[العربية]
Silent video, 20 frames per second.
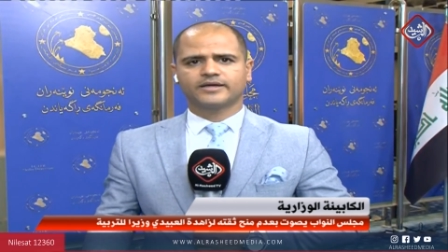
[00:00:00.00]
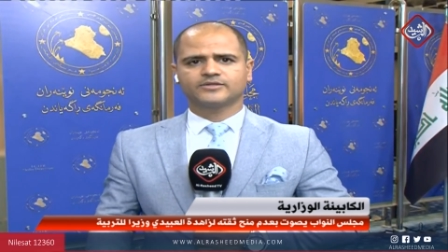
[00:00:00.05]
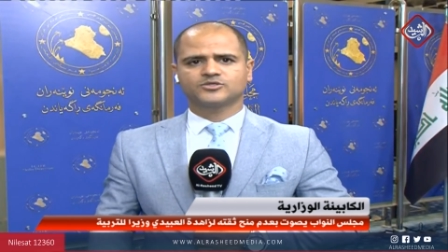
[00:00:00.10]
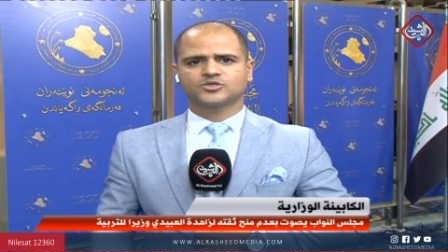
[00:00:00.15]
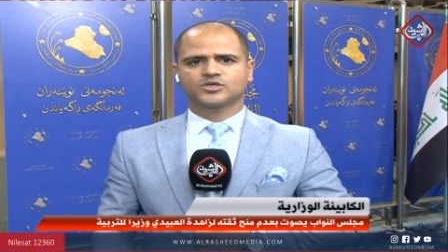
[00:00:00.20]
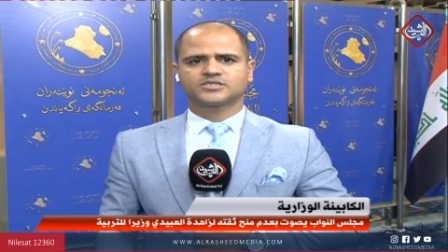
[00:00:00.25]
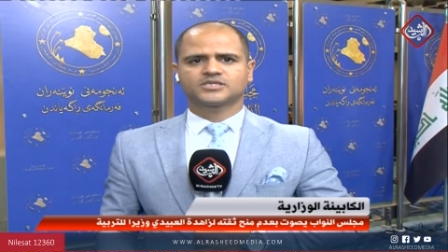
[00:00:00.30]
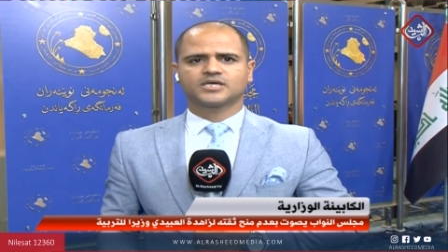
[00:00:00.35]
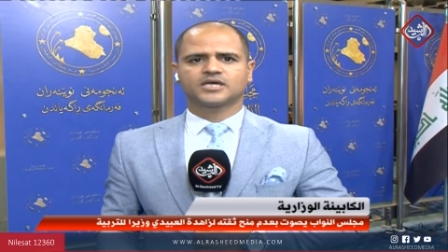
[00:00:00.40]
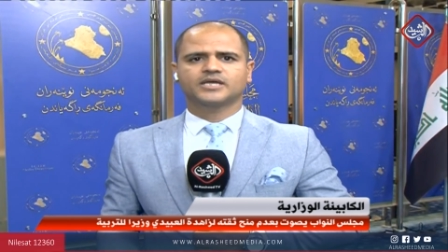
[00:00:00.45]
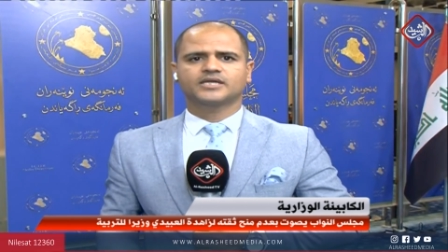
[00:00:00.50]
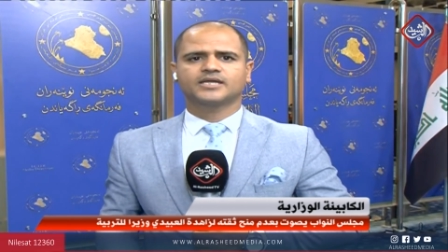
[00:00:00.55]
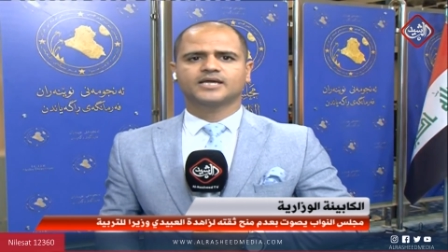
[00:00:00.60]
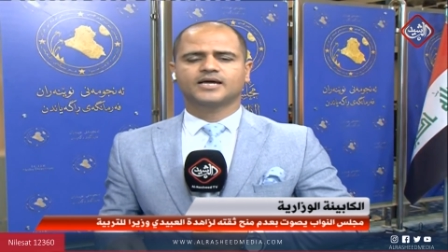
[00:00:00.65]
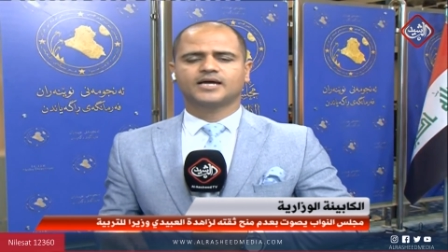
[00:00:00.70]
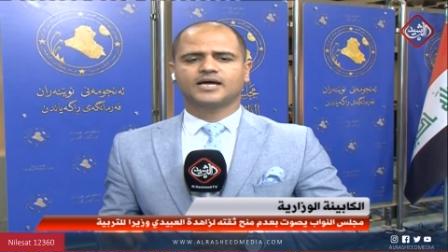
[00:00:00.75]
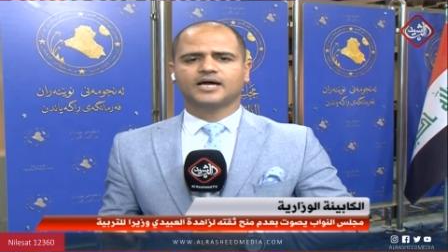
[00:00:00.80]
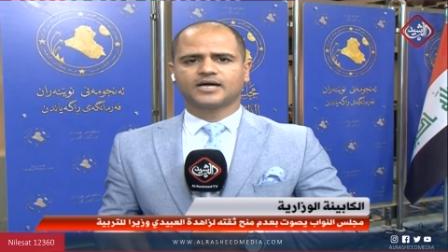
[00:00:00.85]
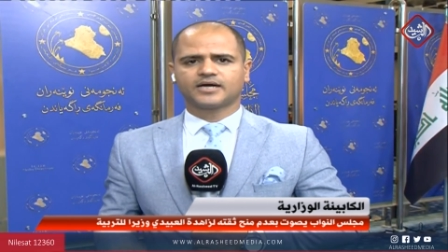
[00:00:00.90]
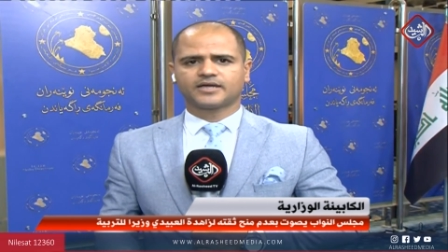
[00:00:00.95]
جلسة هي
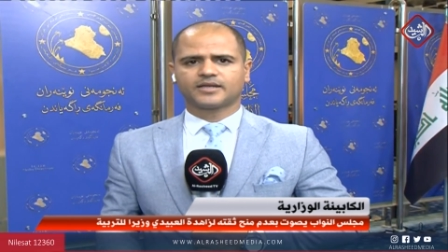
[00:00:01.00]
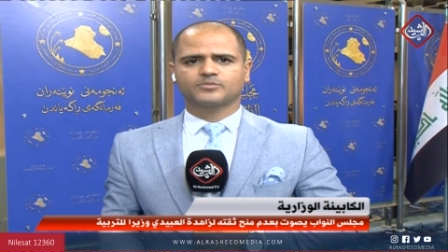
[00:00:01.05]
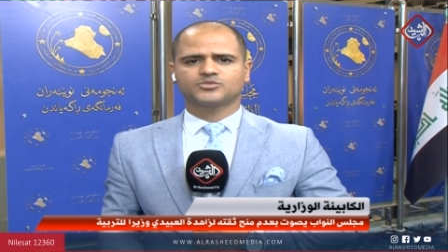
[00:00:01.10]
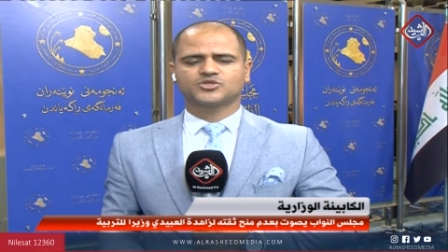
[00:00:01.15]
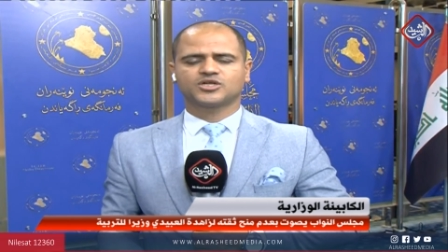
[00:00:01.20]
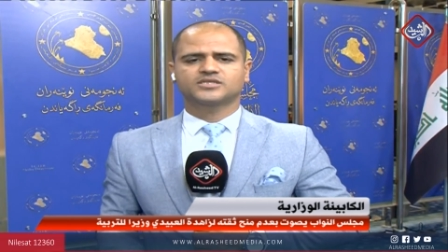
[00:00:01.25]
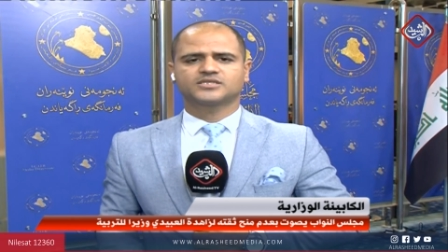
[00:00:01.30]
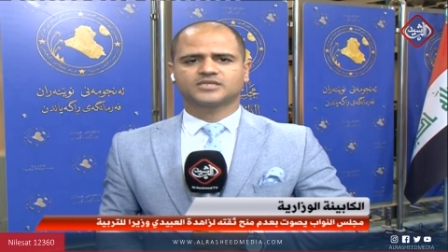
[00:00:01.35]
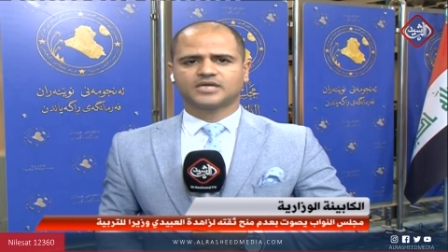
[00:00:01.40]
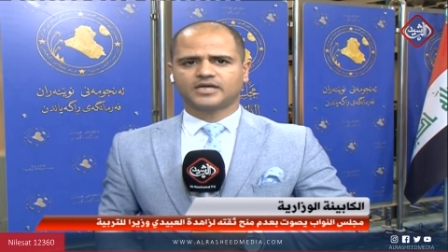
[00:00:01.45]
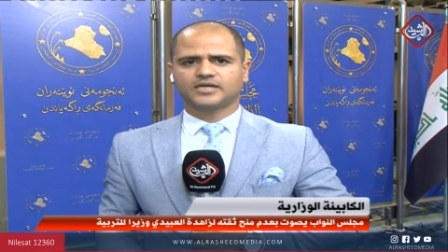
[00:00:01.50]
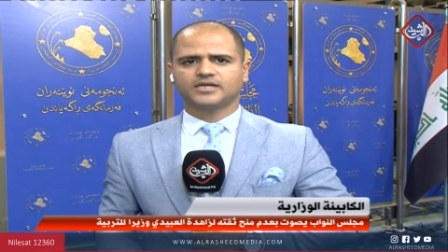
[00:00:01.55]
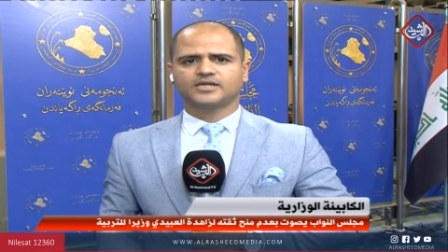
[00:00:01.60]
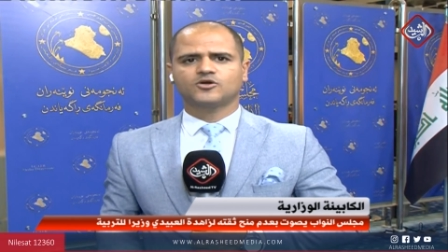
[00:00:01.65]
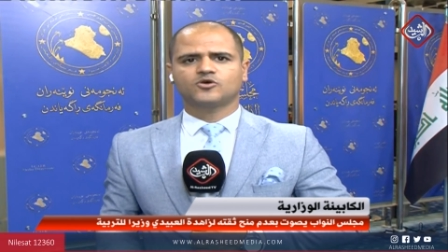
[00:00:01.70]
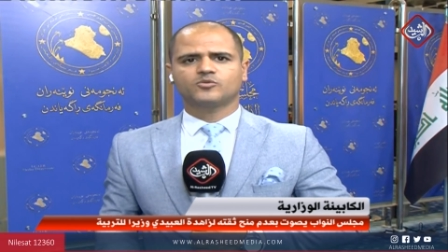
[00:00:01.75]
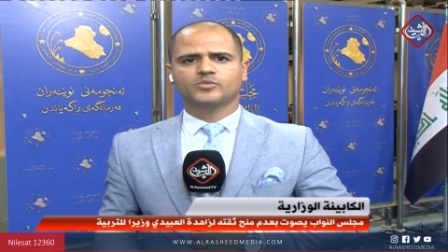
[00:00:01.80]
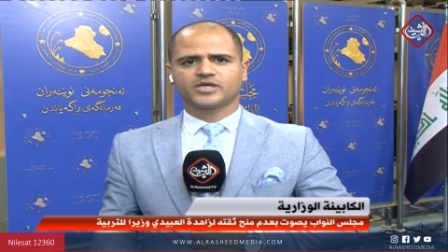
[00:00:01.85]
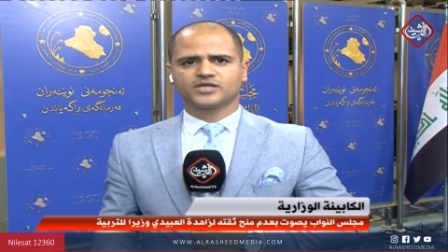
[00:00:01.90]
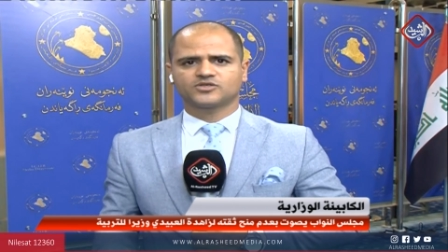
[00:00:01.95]
أقرب جلسة عن
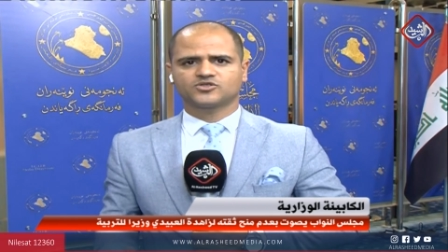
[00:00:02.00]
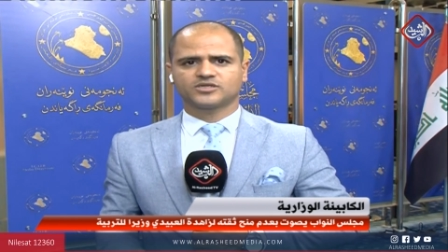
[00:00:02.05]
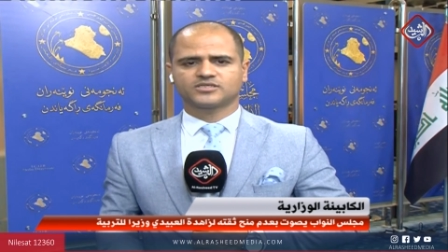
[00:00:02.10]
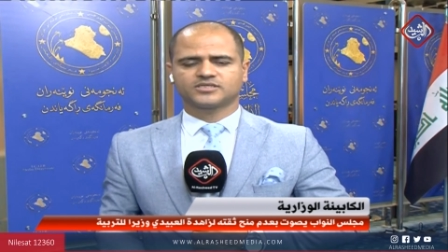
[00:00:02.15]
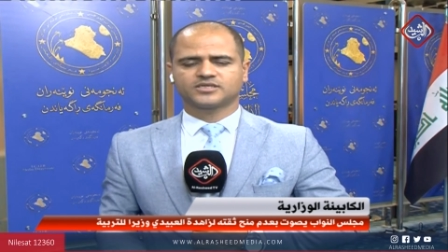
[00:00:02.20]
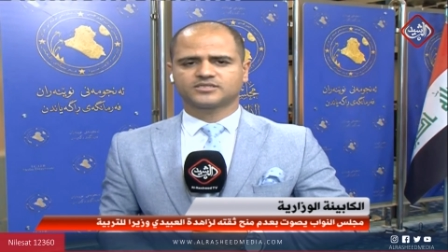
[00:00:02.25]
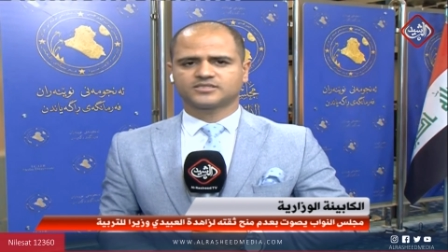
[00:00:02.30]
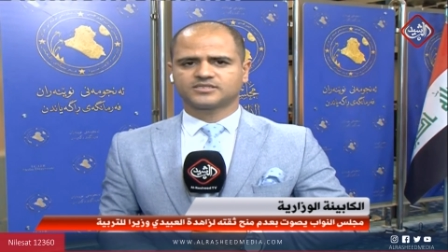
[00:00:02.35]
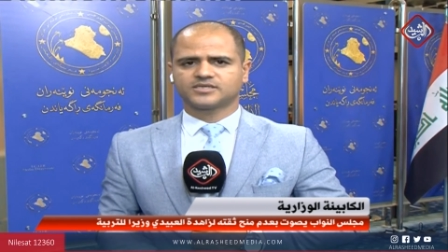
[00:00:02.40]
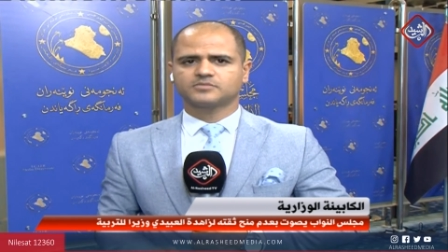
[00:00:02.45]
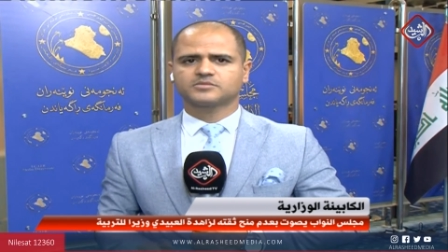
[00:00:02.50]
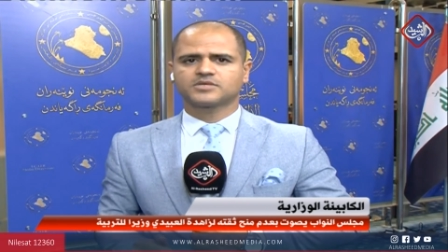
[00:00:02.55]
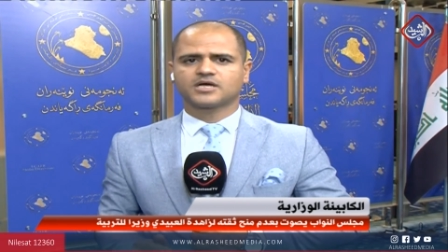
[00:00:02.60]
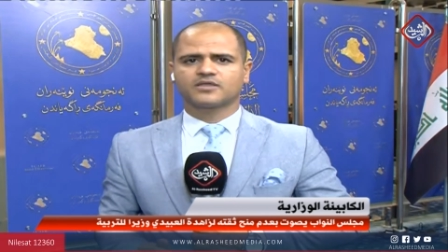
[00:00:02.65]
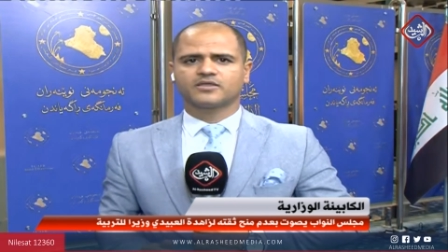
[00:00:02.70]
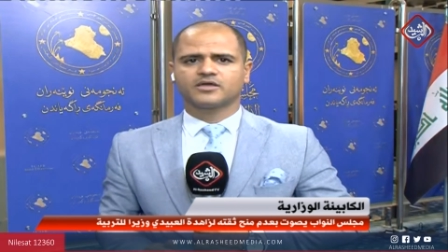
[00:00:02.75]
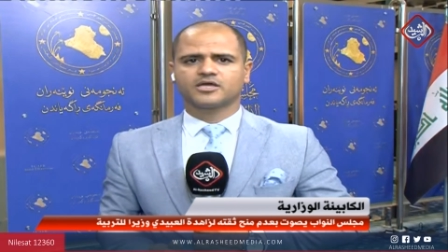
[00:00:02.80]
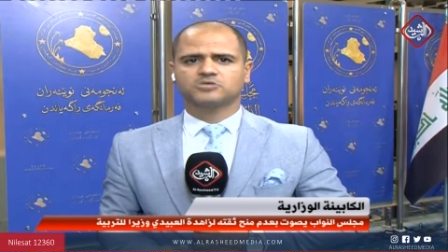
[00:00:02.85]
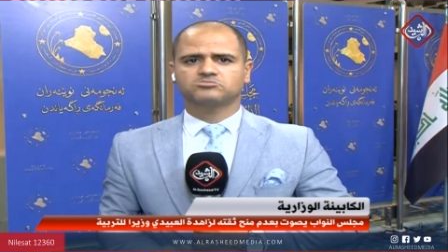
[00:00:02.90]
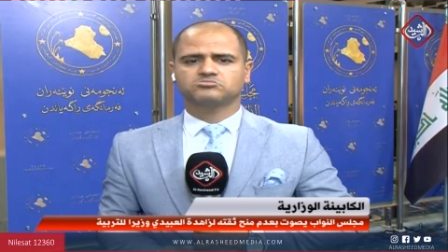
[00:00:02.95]
اليوم هي جلسة السبت
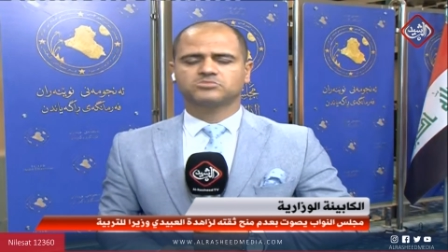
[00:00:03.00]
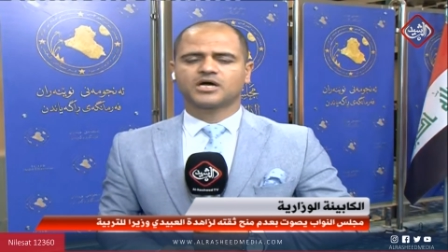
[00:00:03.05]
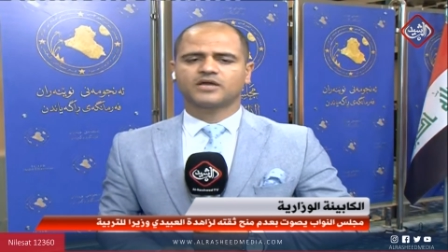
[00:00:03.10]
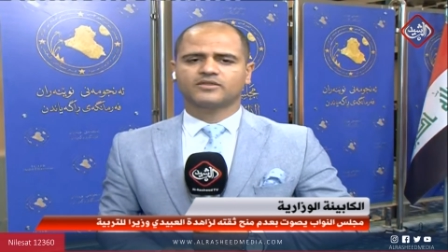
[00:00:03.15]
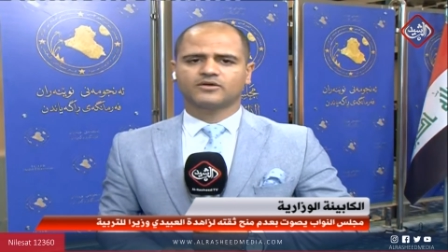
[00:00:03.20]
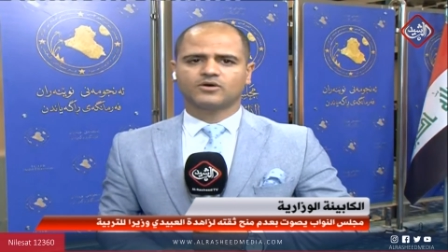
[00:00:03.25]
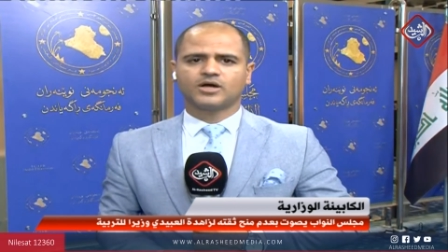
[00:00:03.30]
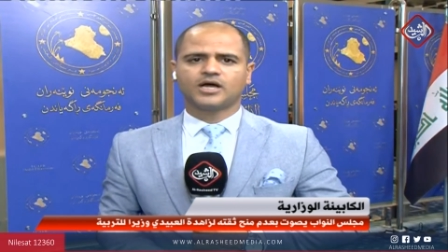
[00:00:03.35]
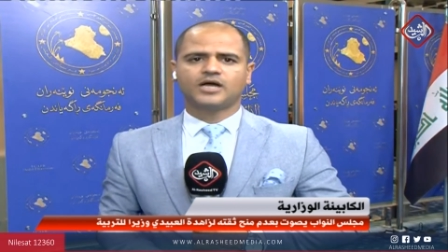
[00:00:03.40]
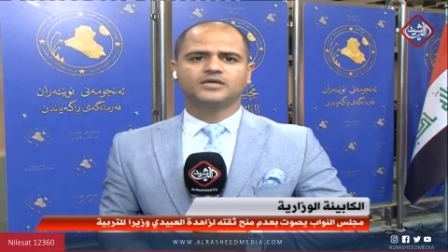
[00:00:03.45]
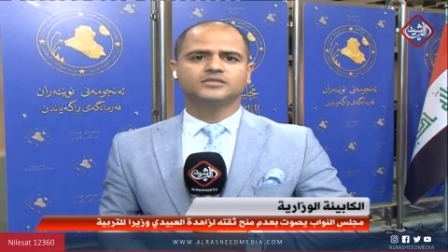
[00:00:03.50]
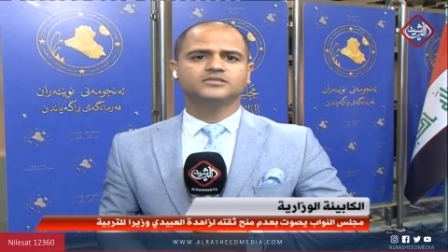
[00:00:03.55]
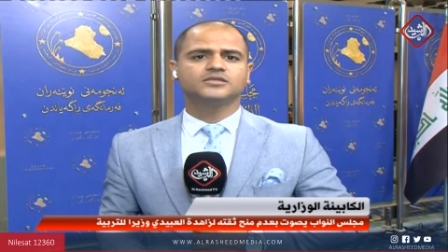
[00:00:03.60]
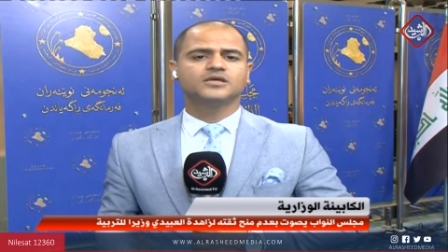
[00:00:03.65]
هذا هذا واحد